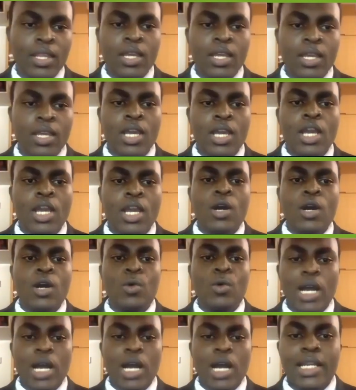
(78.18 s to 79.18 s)
ウガンダで
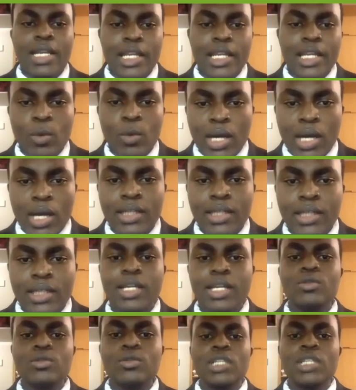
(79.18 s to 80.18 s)
はたくさん
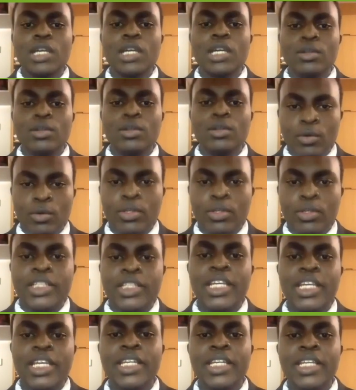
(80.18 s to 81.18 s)
の天然
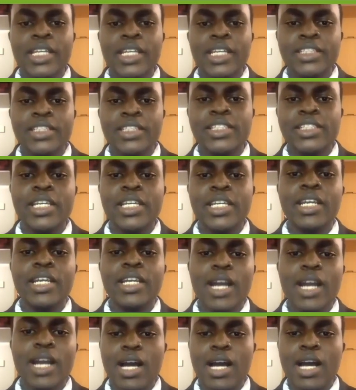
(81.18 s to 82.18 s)
資源が
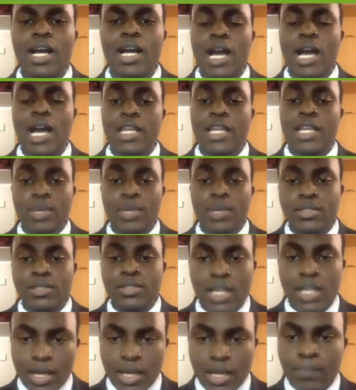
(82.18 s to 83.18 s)
ありますが、
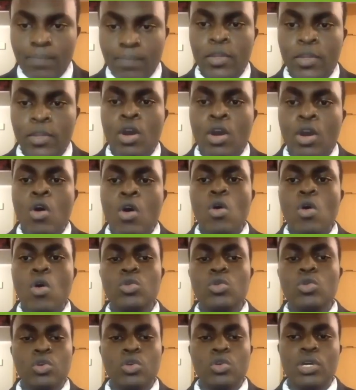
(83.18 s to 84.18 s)
多くの
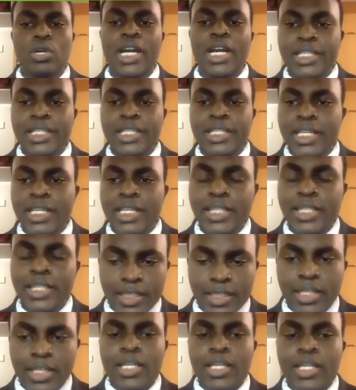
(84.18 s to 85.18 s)
家庭に
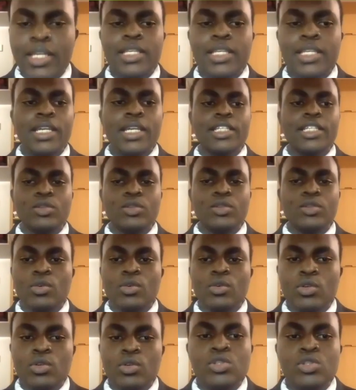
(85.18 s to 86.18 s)
電気と
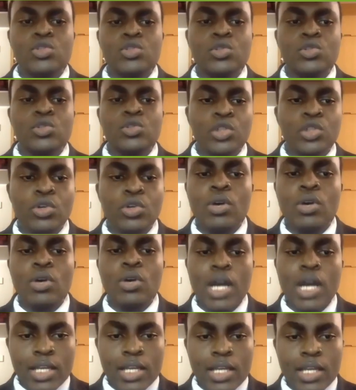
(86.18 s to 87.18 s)
水道が
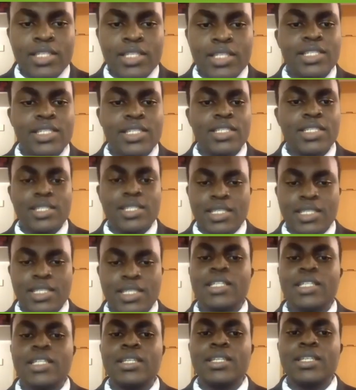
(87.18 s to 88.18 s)
設置されていま
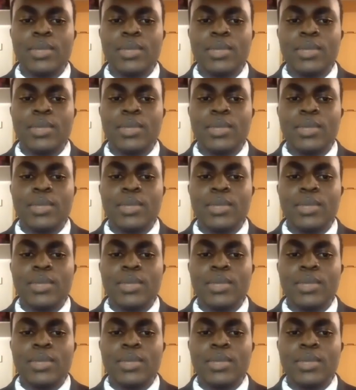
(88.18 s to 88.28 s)
せん。